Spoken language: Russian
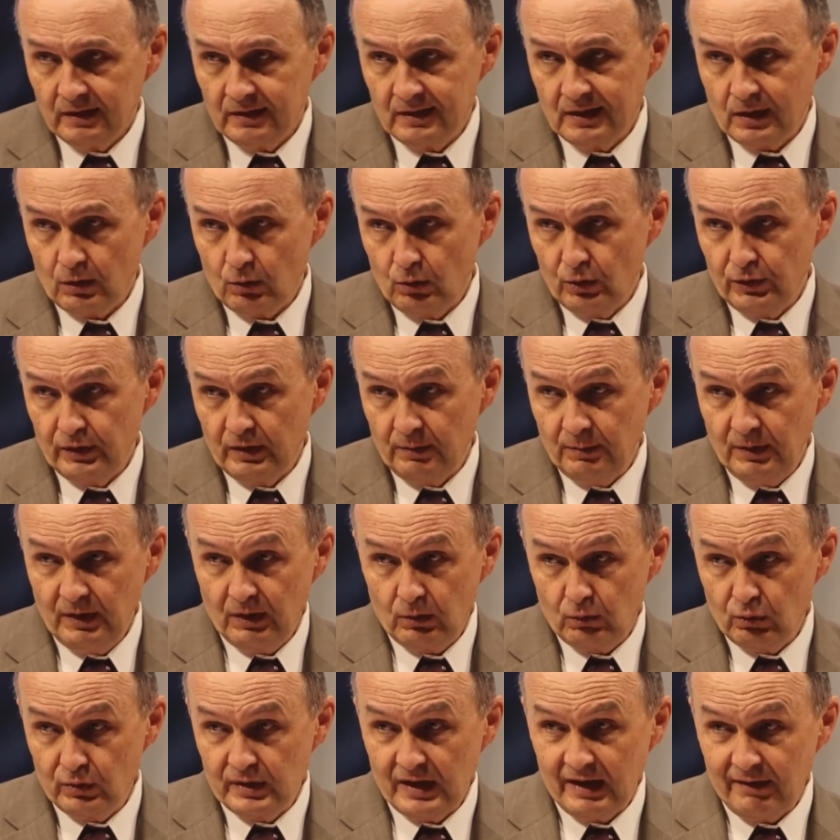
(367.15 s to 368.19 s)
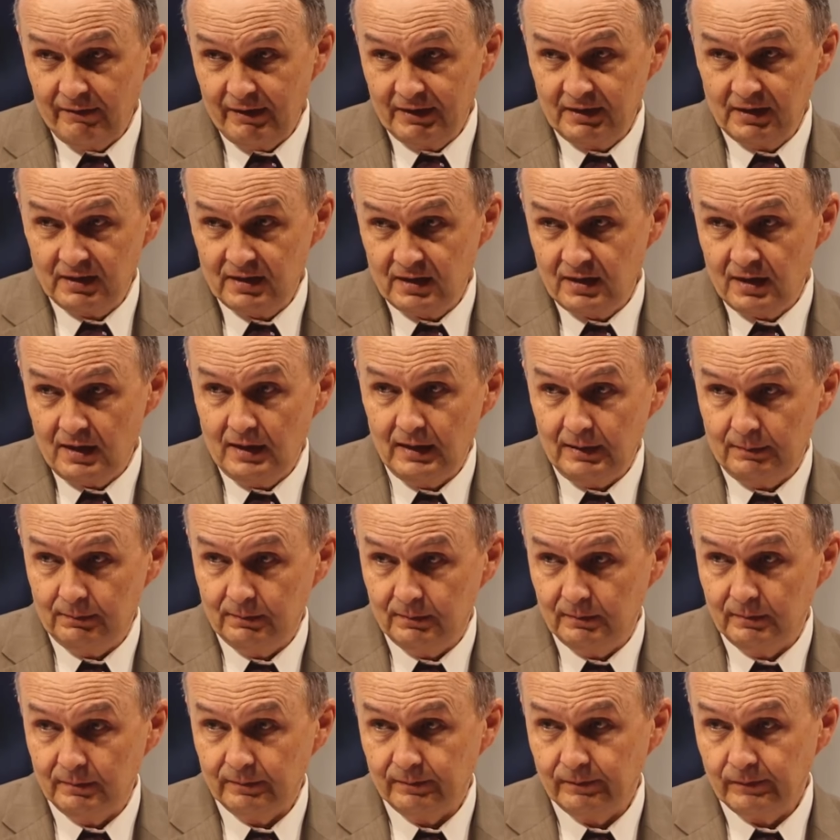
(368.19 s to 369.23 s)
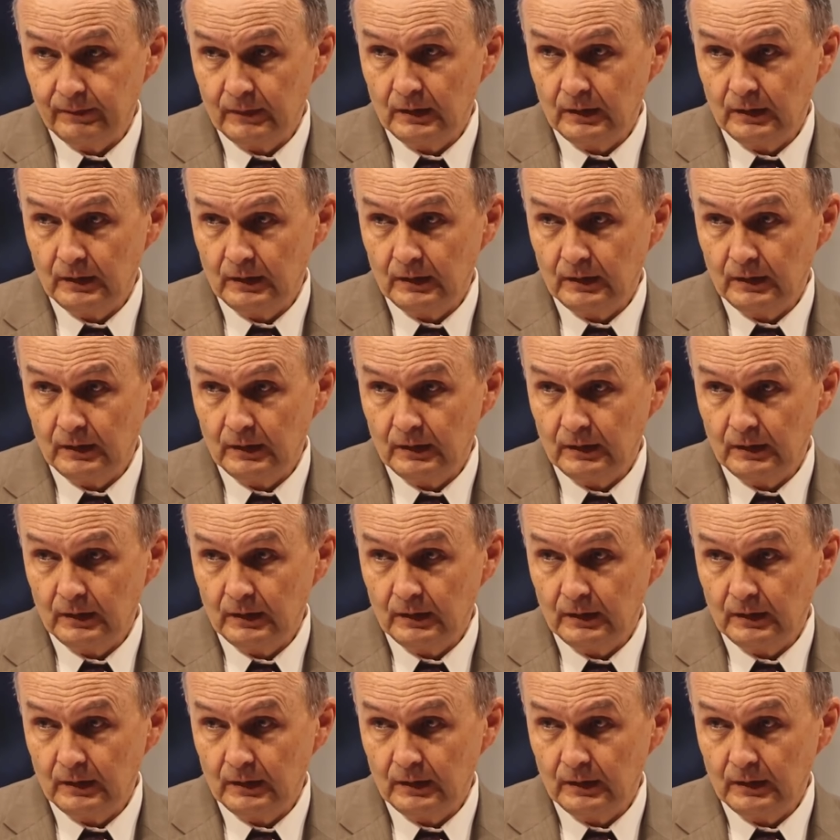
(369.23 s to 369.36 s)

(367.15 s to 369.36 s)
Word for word: народами, куда в этот храм,